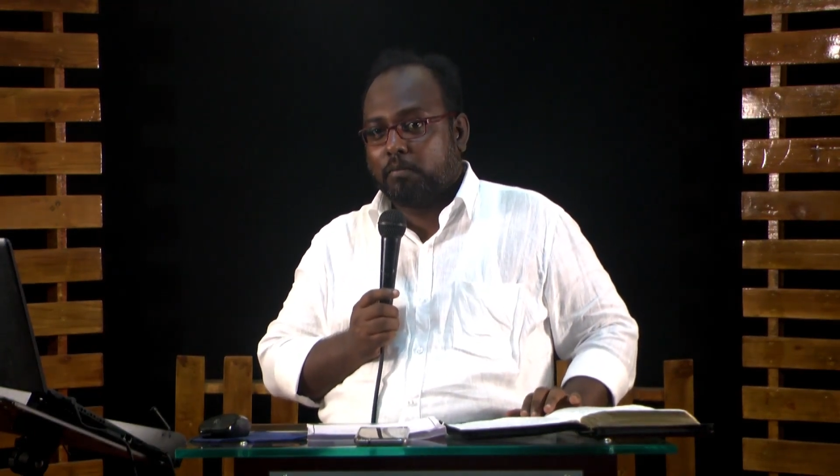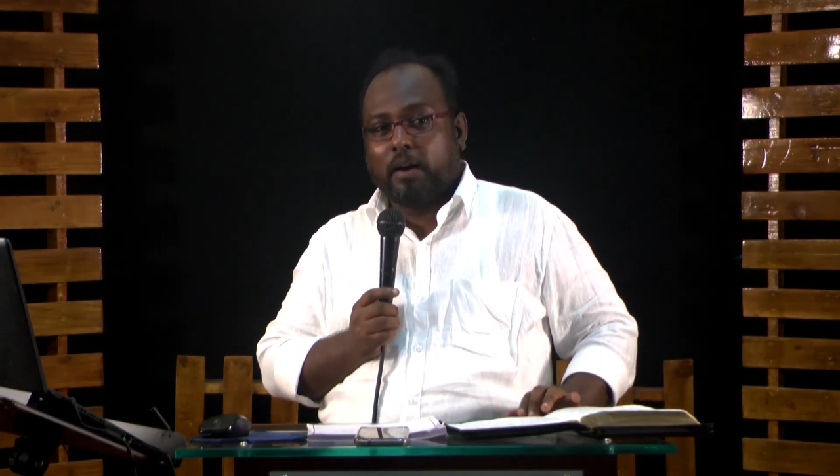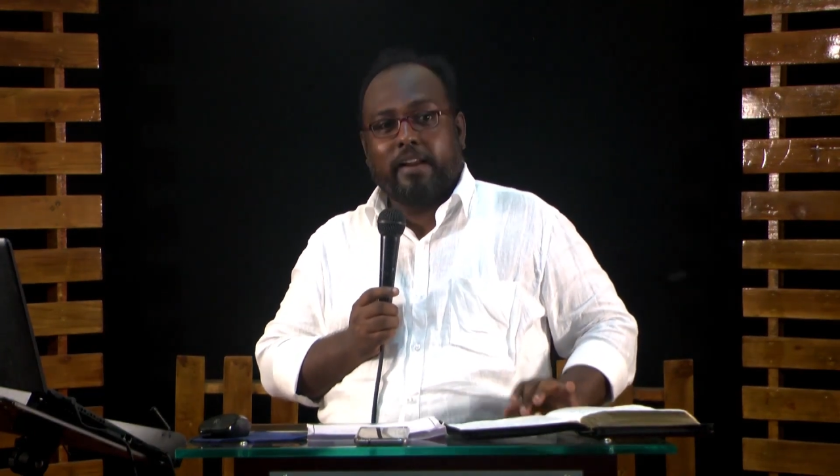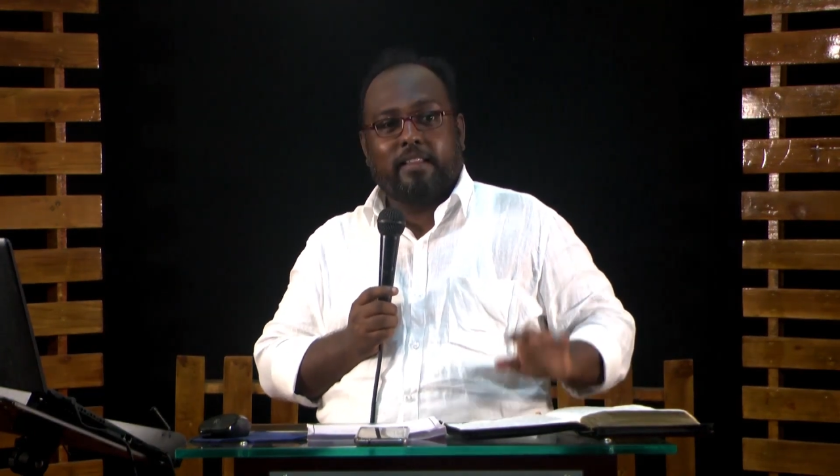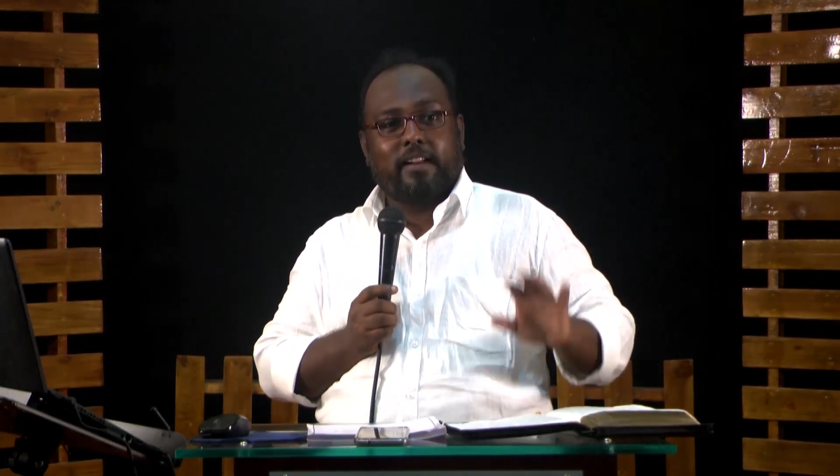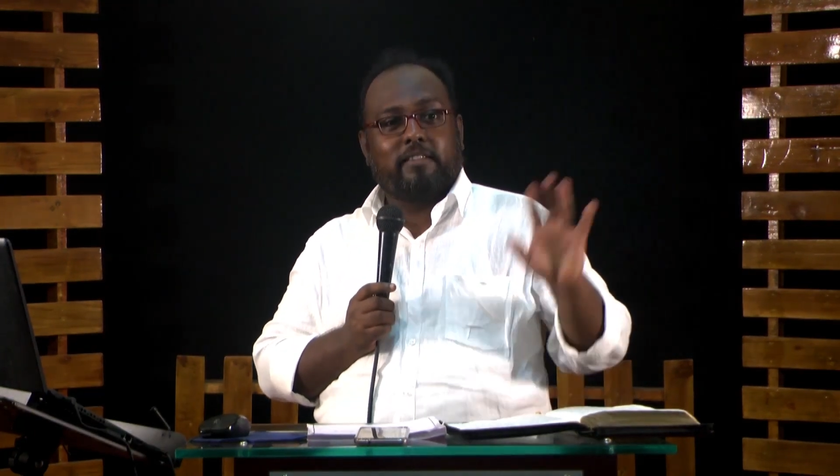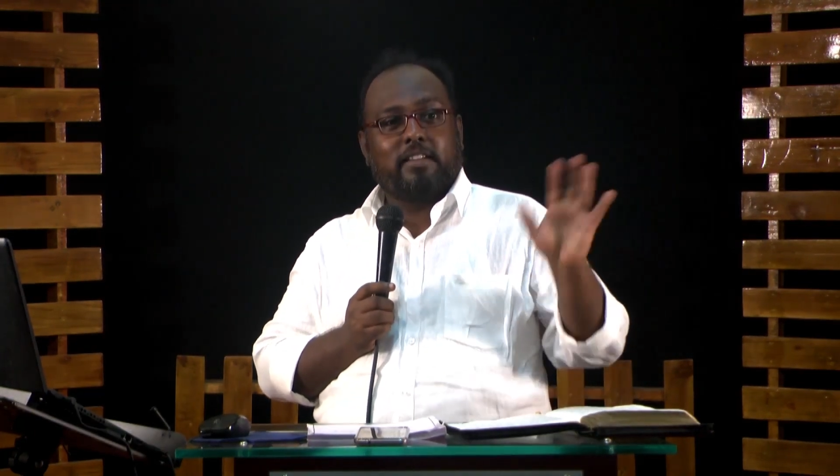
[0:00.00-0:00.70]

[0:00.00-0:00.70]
மனிதனை